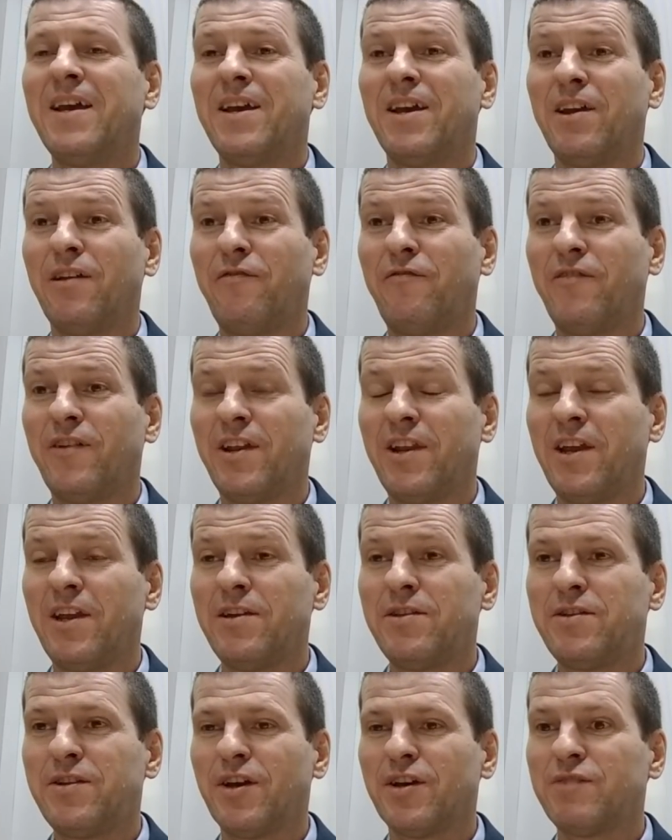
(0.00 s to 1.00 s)

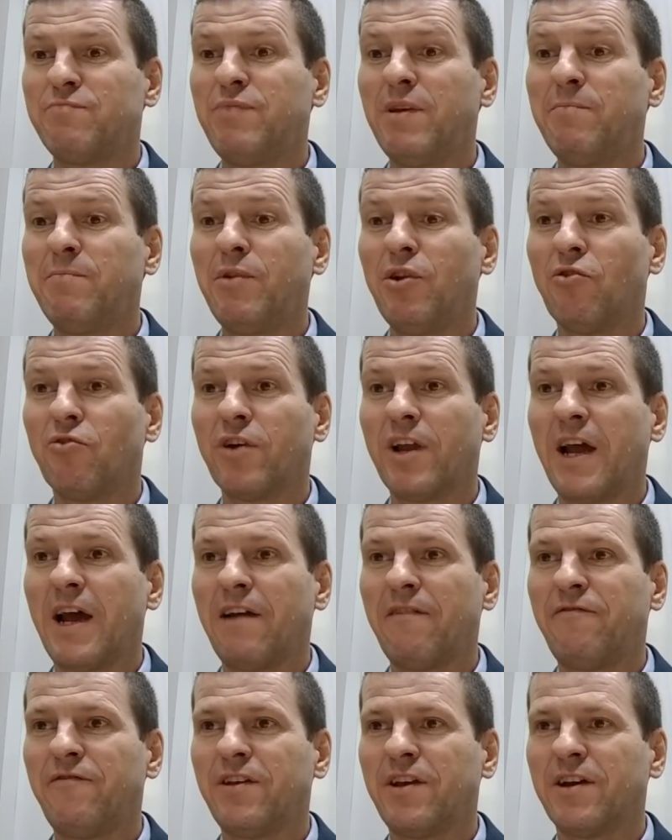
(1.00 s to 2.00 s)
Referências
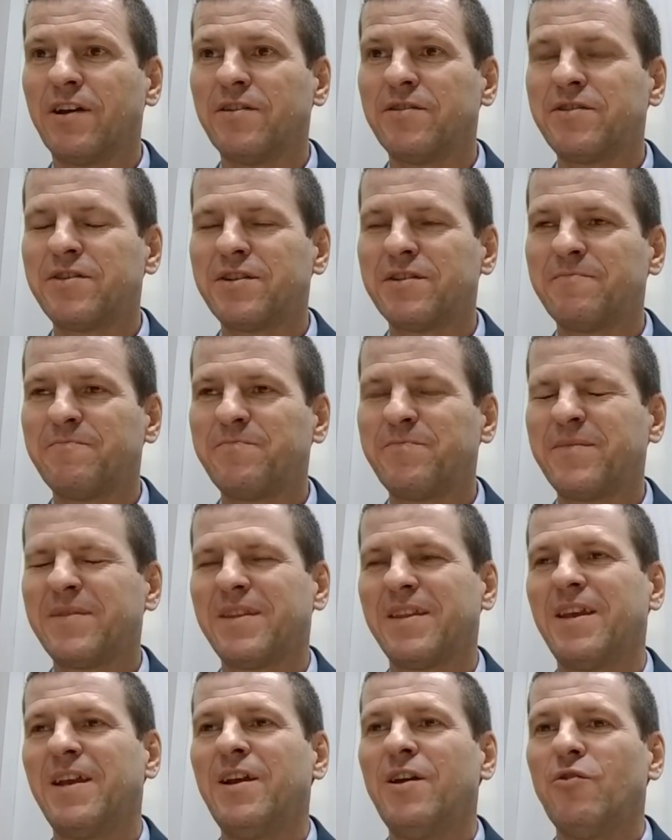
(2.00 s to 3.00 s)
bibliográficas.
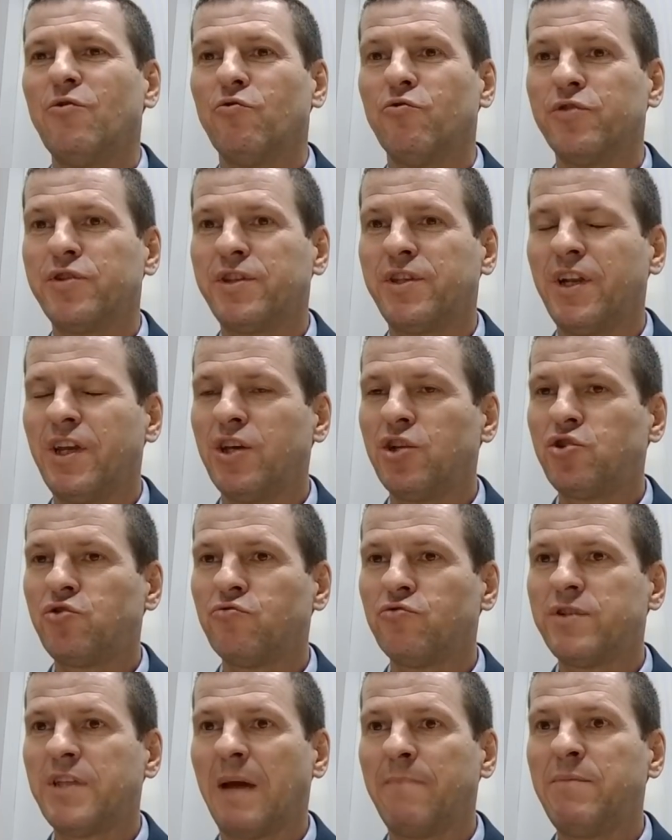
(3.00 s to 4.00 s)
Os
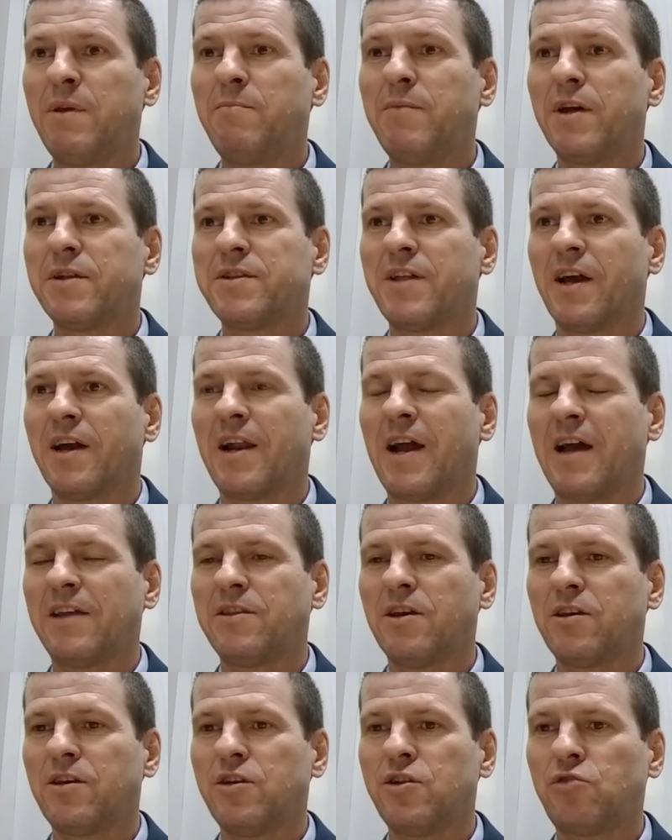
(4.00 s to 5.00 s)
trechos da Bíblia
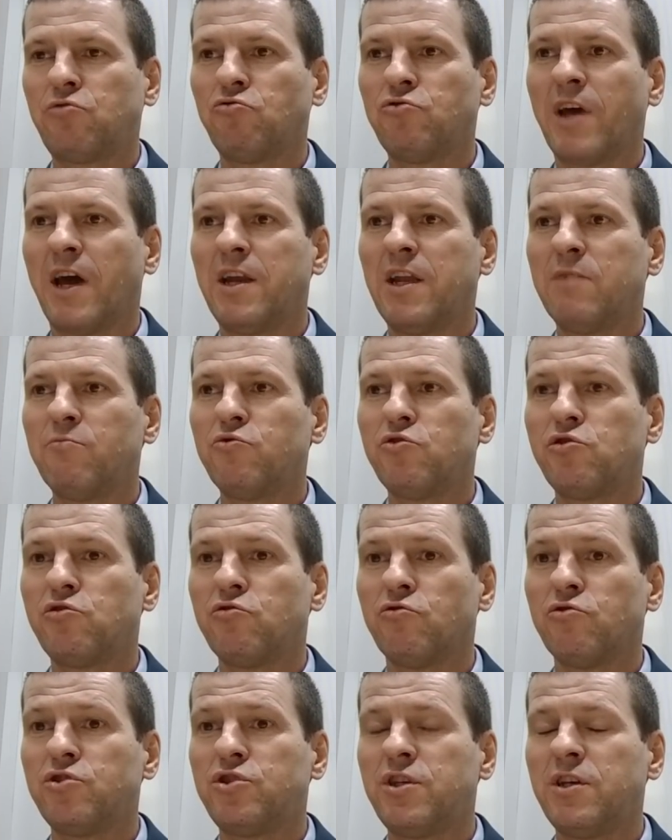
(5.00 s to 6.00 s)
Sagrada que estudaremos
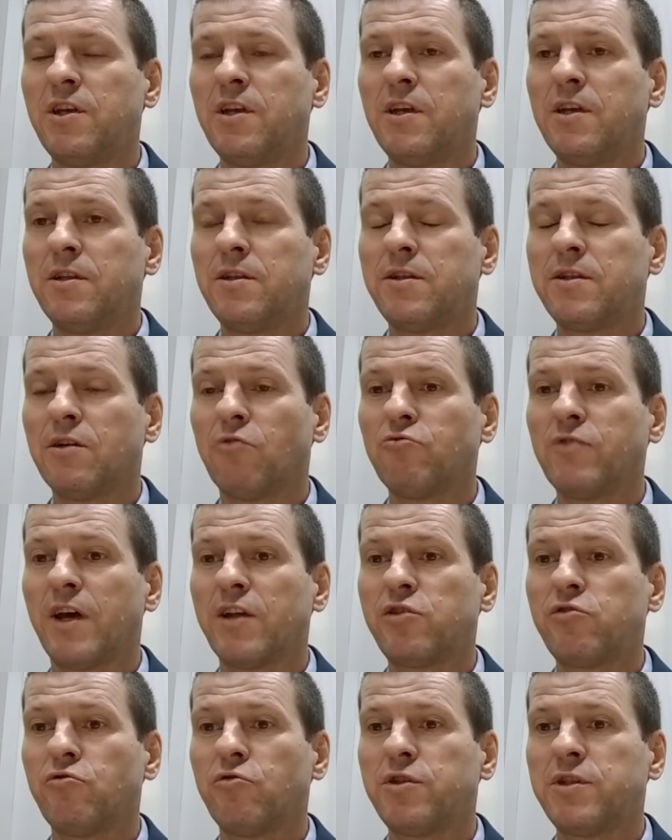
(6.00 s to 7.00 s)
hoje são da
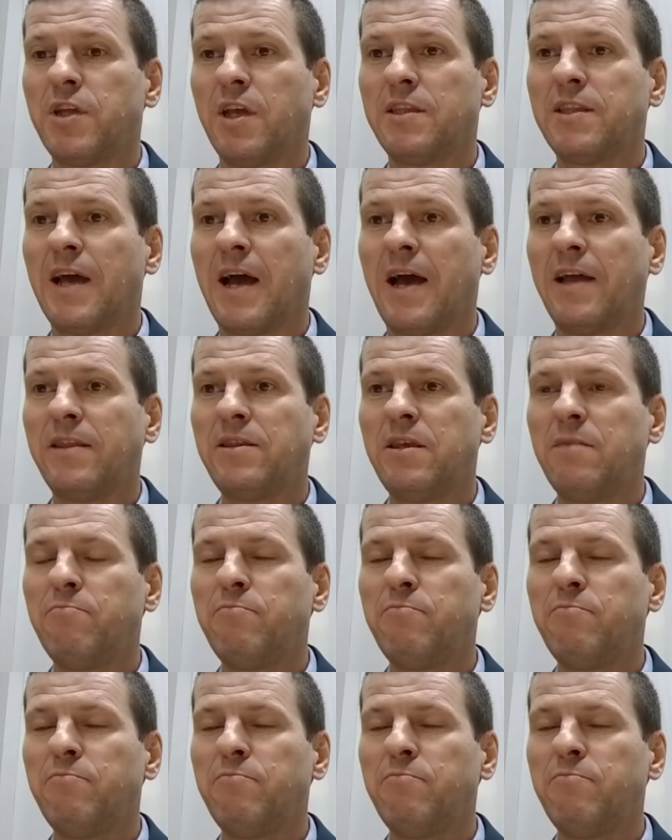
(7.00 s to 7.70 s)
Sociedade